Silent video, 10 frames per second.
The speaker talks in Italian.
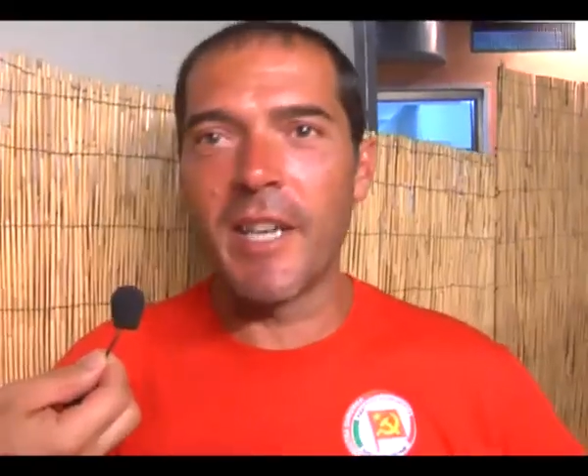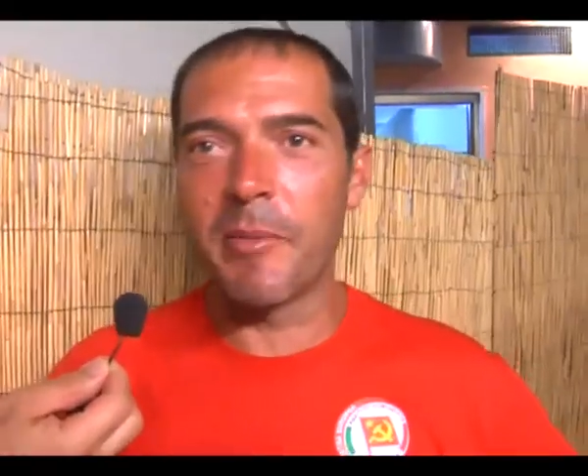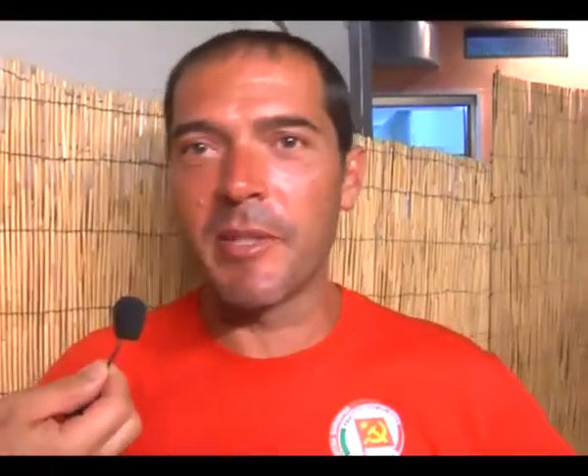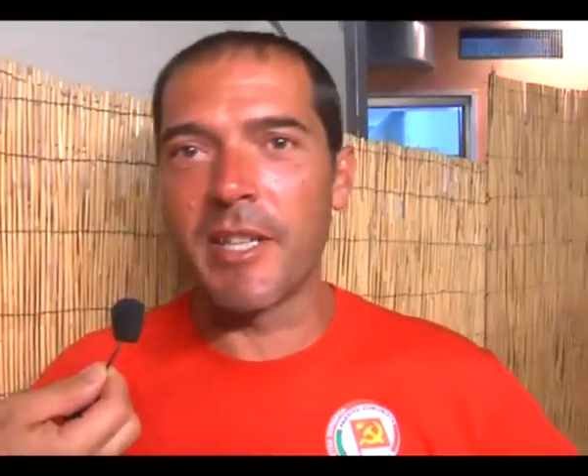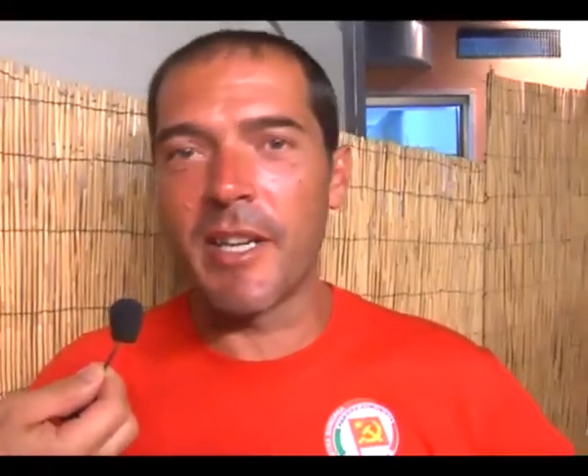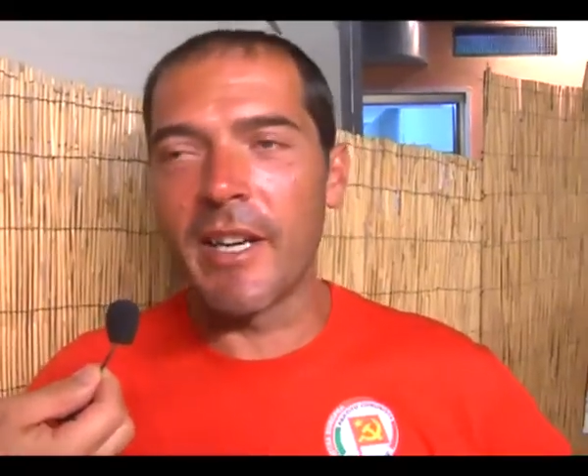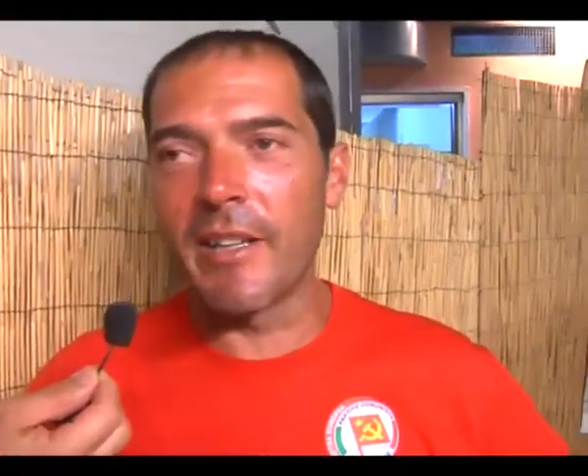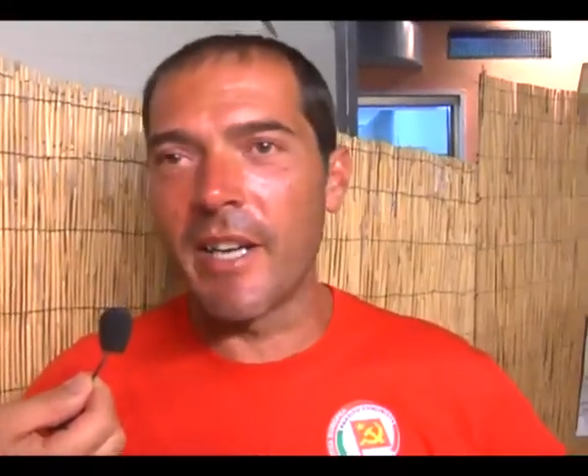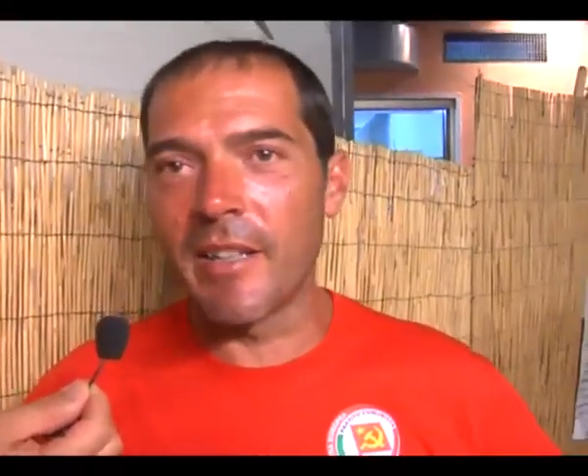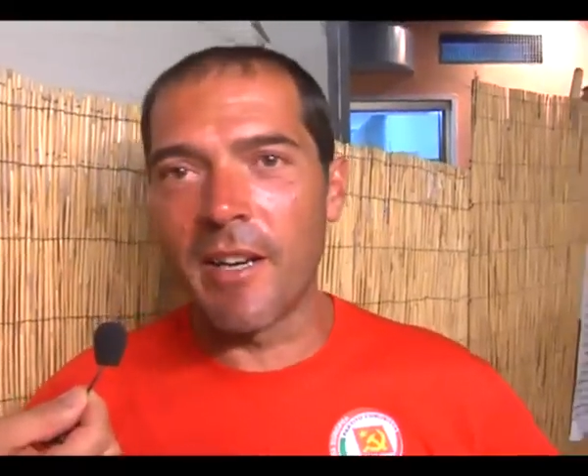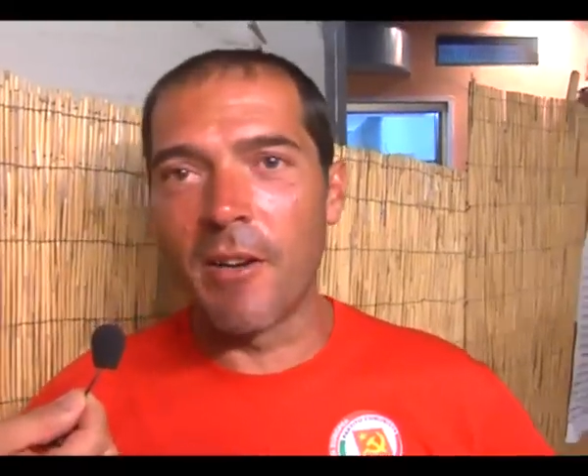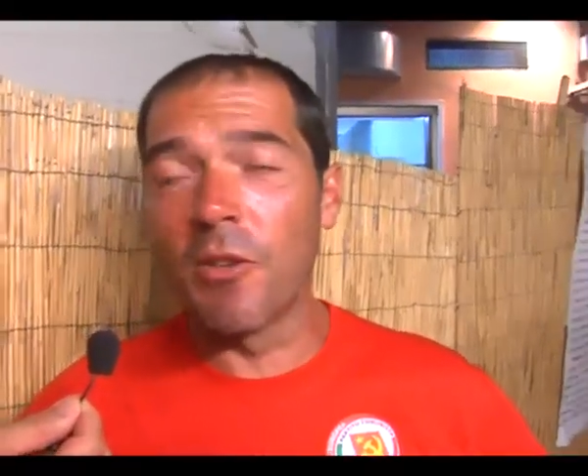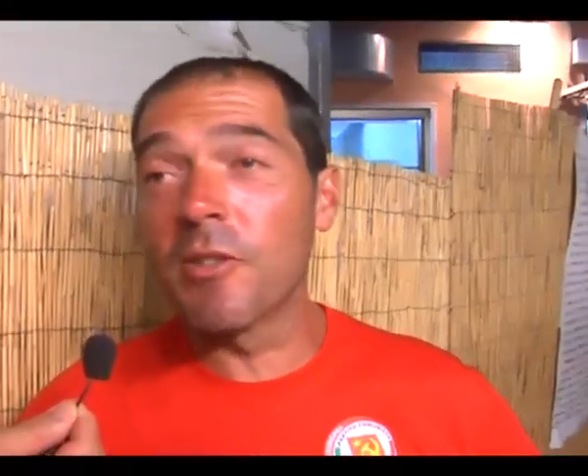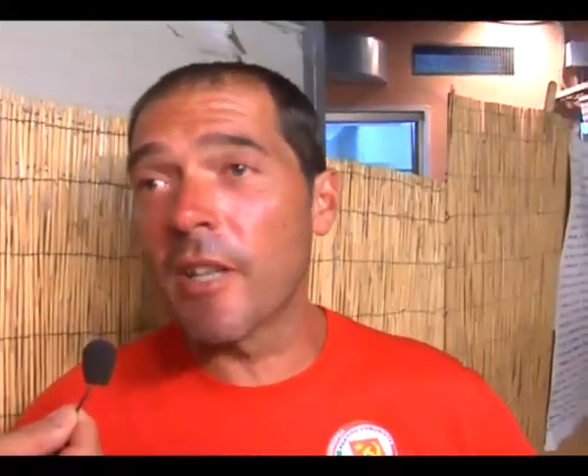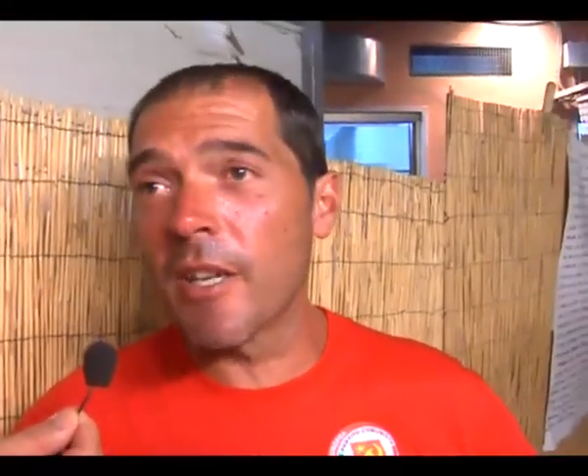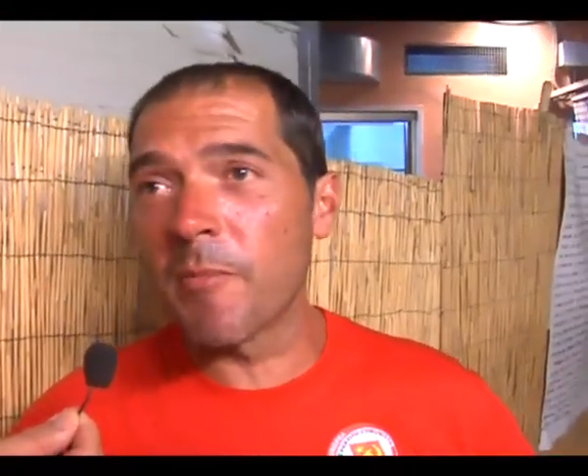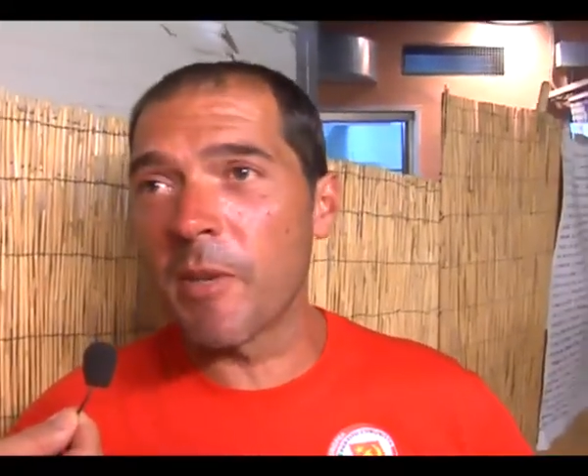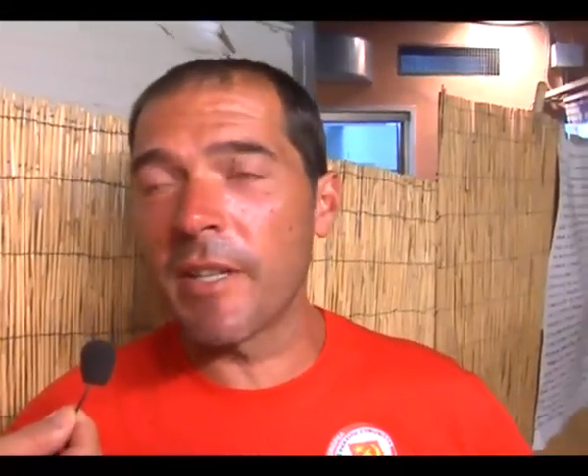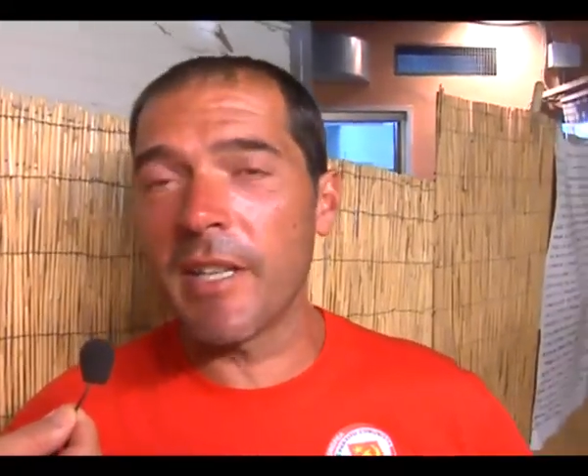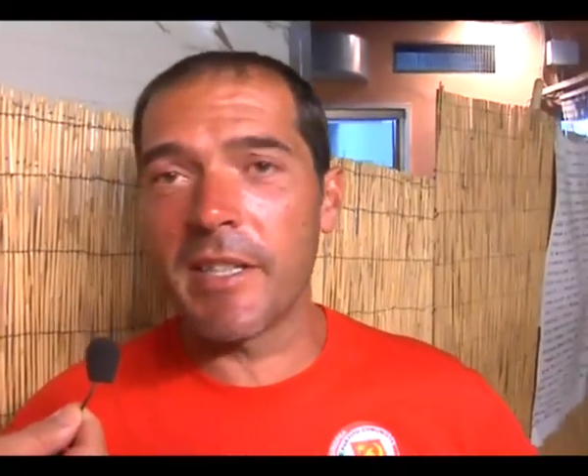la pizzeria è andata oltre le
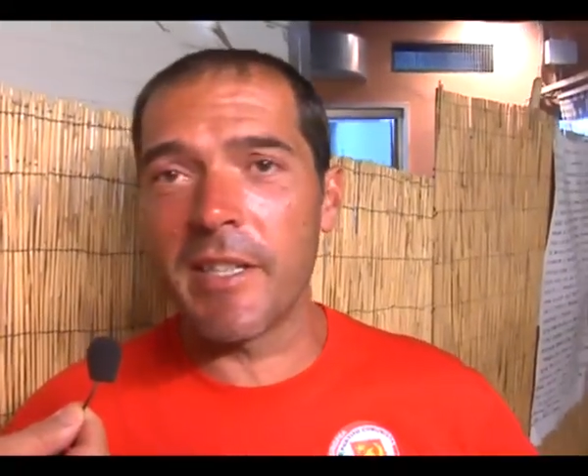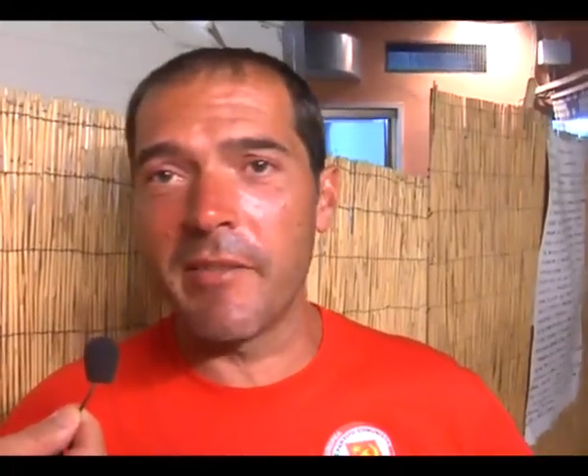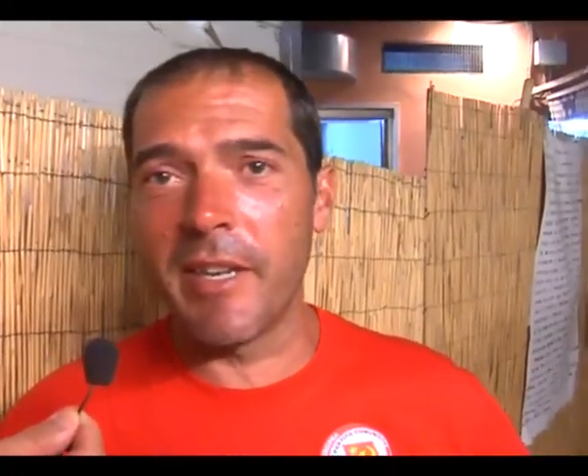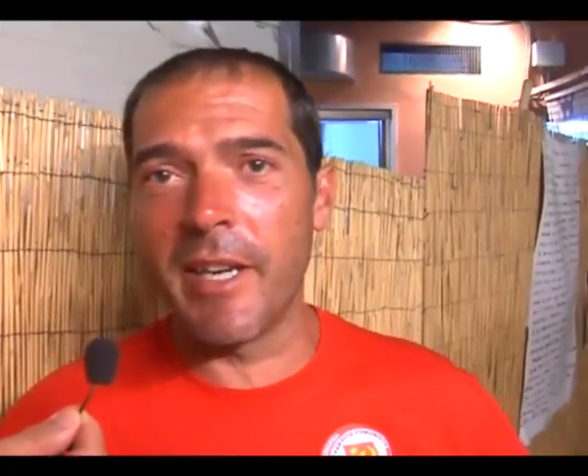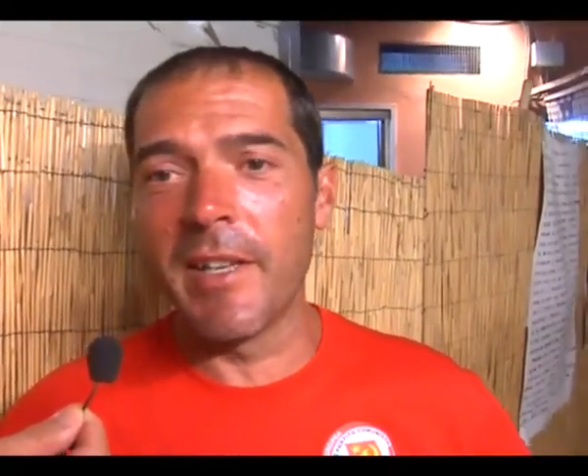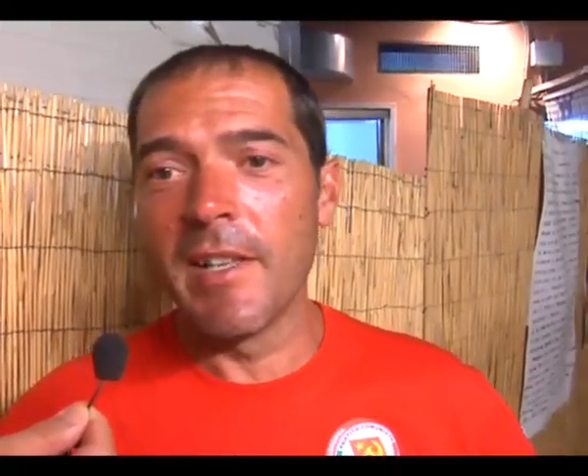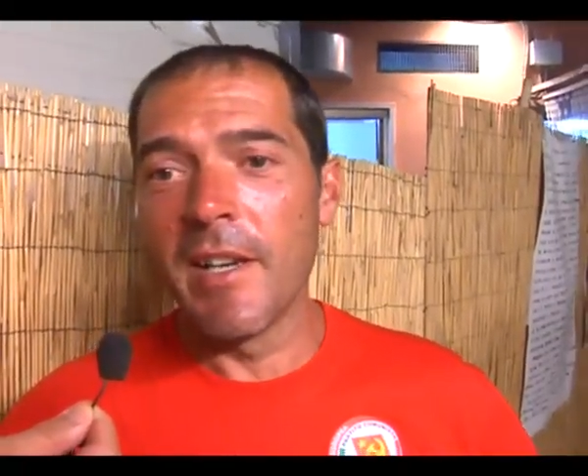aspettative,